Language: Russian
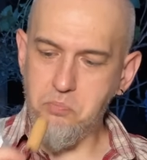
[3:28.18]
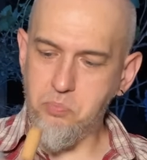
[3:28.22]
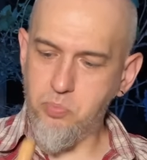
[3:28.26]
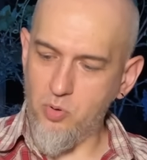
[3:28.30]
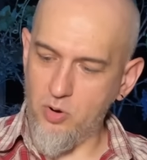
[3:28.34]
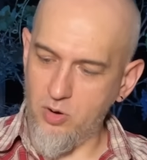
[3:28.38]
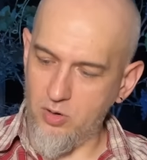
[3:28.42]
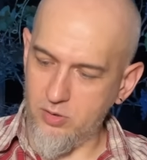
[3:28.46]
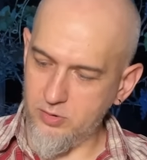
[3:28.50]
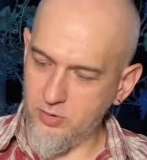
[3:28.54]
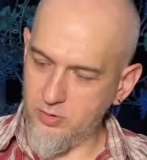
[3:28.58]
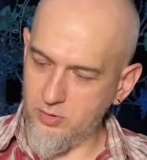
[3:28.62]

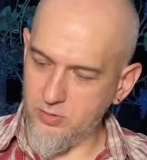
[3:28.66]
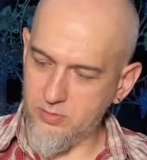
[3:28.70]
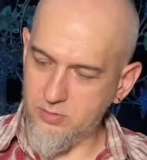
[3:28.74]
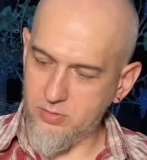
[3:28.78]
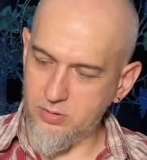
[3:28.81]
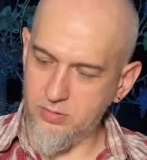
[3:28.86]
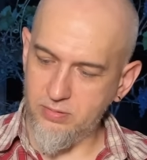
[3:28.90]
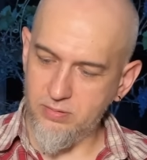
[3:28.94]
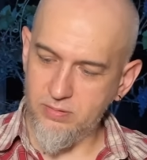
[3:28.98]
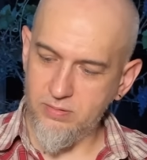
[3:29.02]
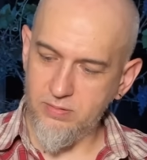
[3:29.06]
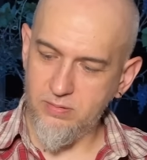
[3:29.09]

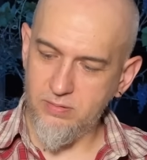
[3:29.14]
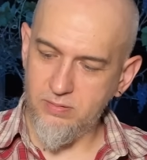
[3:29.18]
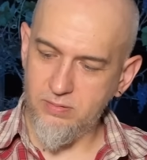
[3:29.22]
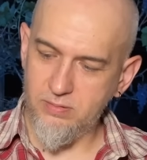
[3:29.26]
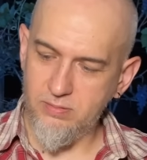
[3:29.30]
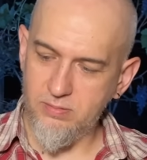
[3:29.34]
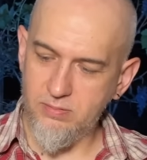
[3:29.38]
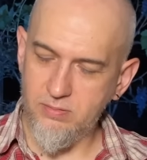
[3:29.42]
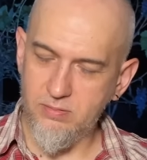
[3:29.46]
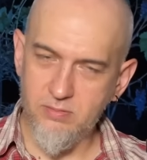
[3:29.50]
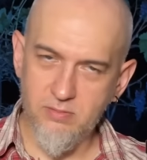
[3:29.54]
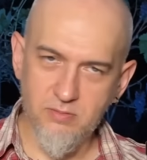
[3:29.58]
Пахнет
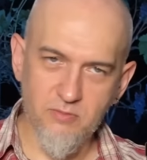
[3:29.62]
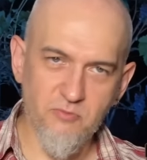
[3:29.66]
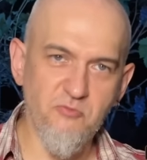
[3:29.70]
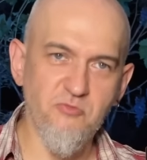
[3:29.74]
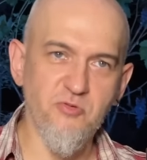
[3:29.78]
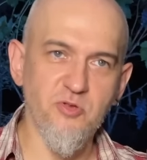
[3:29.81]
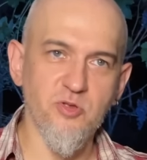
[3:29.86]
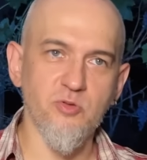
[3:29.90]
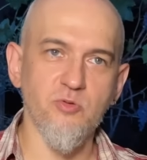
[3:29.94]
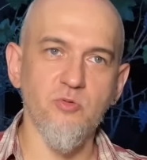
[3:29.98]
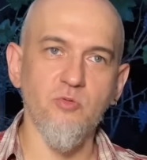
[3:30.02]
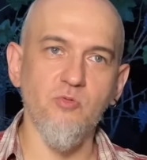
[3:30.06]

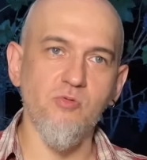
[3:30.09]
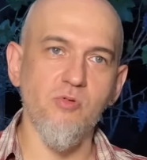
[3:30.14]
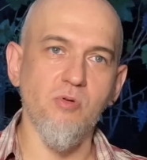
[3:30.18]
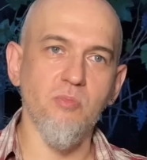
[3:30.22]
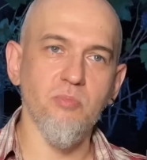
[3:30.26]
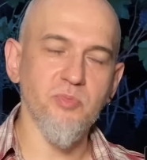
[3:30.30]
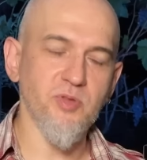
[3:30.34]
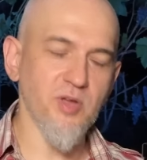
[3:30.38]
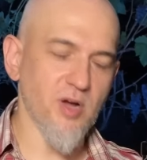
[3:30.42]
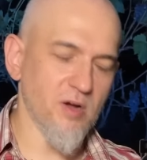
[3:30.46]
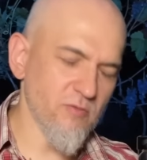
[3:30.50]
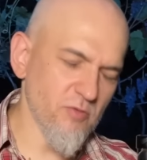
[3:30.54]

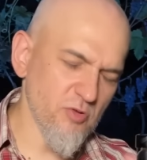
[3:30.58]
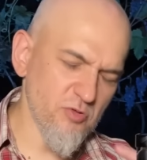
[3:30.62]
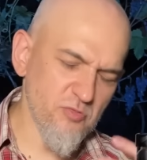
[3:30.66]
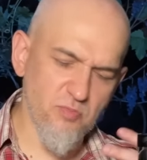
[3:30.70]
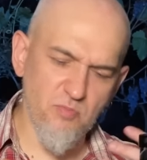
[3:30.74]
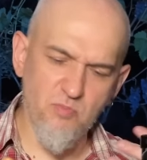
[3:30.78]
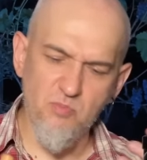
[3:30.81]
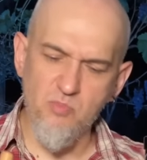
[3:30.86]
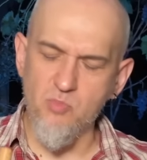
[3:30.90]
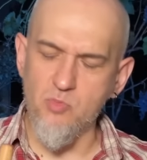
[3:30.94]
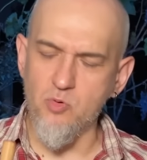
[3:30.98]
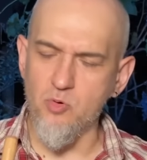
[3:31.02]
вином, так
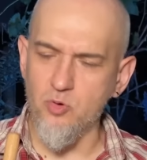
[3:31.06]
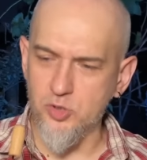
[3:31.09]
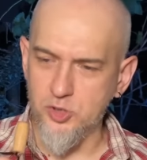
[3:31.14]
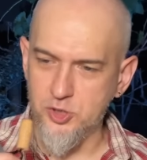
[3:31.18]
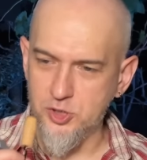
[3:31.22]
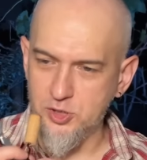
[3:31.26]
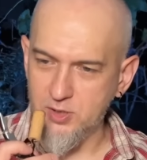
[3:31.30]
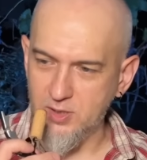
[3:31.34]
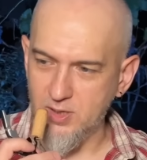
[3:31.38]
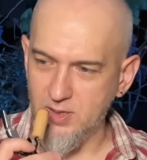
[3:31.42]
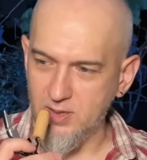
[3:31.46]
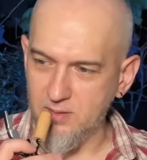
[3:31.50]
вот
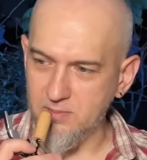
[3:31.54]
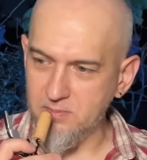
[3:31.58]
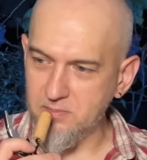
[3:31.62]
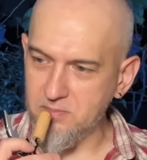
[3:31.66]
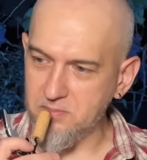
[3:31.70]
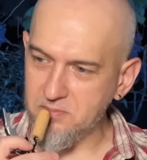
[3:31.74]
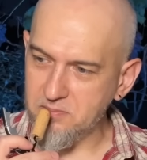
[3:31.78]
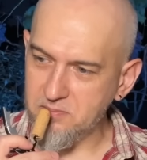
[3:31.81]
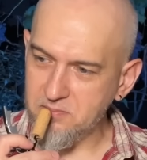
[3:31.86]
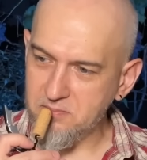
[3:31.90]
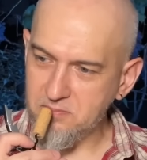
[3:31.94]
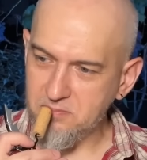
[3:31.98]
мощно
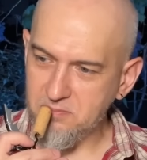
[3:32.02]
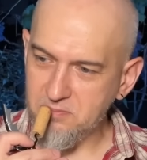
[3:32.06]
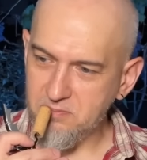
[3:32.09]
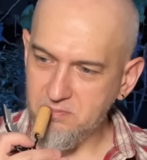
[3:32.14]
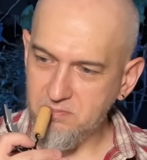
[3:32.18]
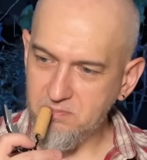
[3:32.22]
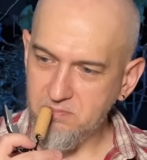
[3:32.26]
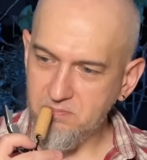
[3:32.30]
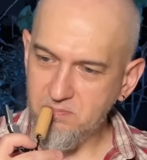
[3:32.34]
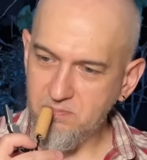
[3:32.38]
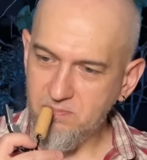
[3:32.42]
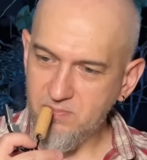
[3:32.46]

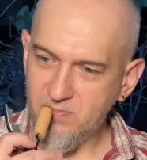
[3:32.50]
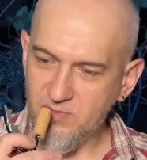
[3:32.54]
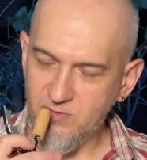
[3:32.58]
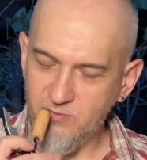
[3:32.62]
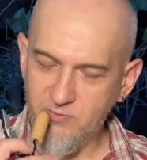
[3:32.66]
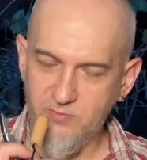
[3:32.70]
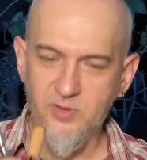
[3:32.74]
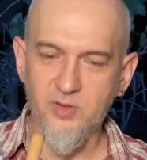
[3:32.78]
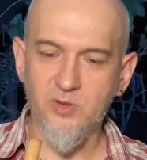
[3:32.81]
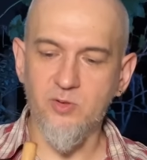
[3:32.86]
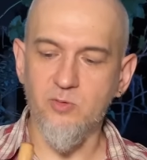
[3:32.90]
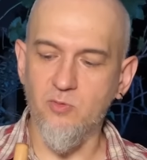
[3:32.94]

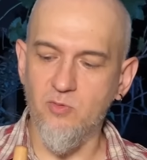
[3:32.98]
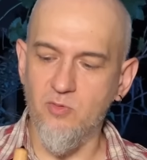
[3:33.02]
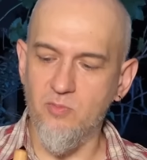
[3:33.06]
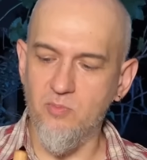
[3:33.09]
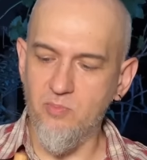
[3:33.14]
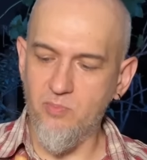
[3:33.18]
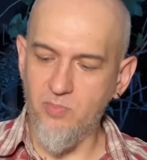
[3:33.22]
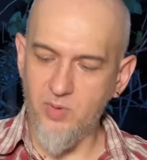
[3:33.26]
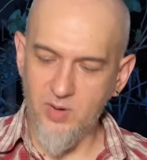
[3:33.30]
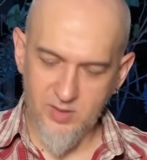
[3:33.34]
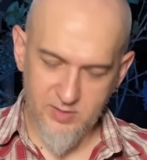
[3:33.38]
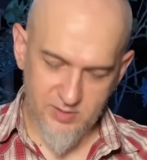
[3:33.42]

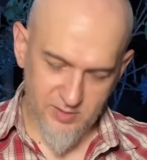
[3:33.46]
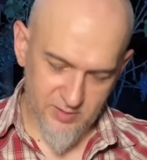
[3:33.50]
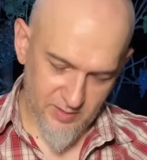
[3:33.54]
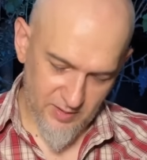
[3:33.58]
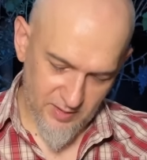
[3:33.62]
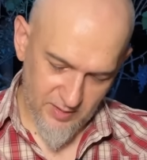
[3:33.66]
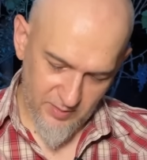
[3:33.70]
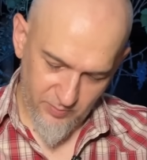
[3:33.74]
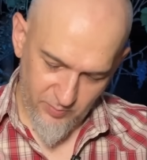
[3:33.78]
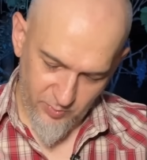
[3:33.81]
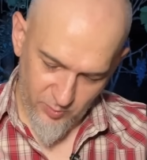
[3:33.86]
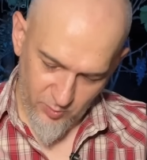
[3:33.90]
вином. Пахнет
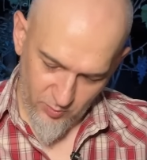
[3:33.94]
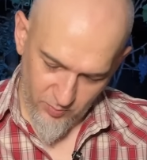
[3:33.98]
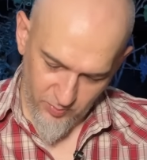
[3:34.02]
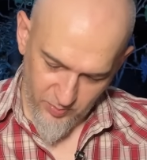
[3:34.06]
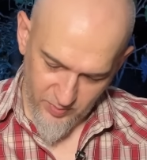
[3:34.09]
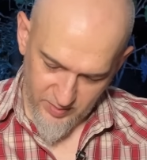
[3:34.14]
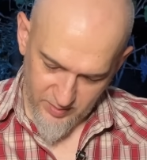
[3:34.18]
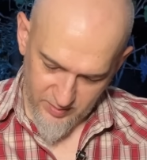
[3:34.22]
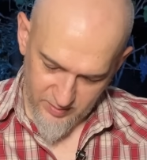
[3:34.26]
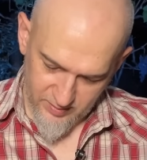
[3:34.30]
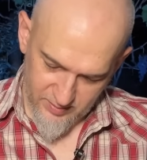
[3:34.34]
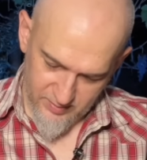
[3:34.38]
эта
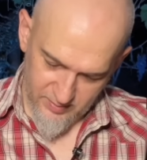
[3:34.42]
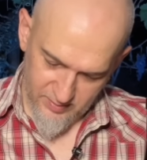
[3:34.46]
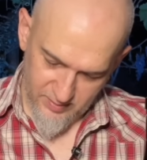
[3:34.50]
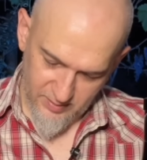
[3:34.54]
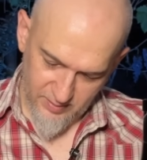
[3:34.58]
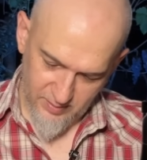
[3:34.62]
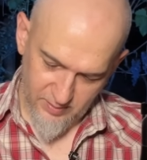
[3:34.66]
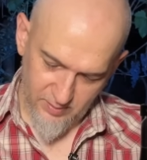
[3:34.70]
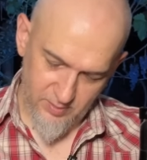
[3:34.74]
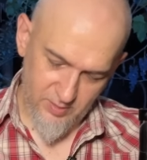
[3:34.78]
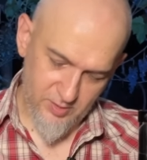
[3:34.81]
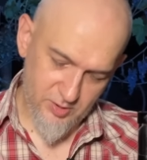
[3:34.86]
пробка,
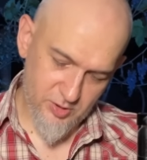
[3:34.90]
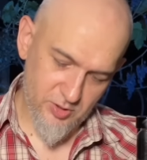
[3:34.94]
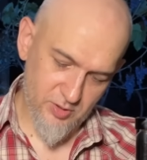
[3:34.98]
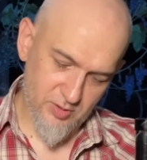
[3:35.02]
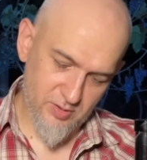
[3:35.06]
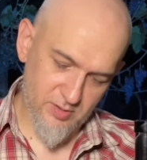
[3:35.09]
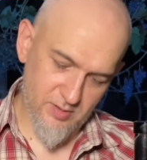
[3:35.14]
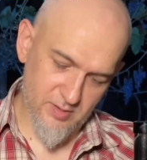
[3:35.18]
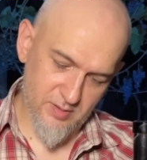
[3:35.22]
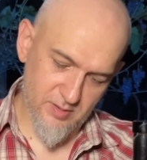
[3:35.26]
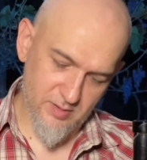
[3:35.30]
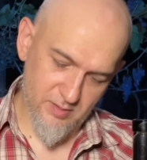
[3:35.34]

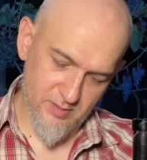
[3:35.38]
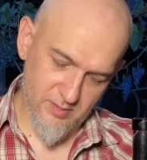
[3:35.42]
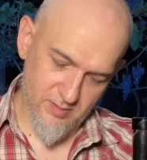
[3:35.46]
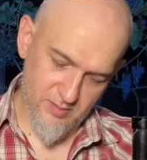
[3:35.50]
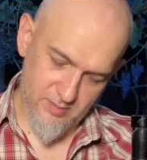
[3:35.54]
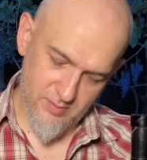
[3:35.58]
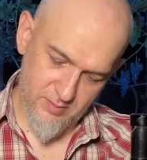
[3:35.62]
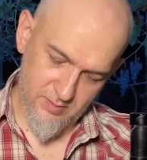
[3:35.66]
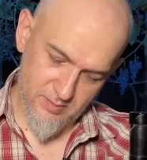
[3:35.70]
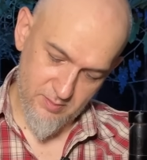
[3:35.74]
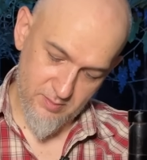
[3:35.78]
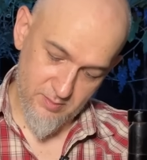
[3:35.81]
окрашена
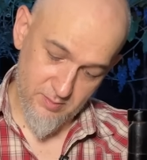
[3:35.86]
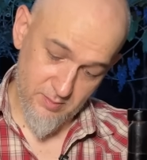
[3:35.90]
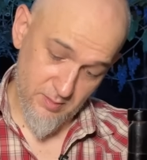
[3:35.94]
она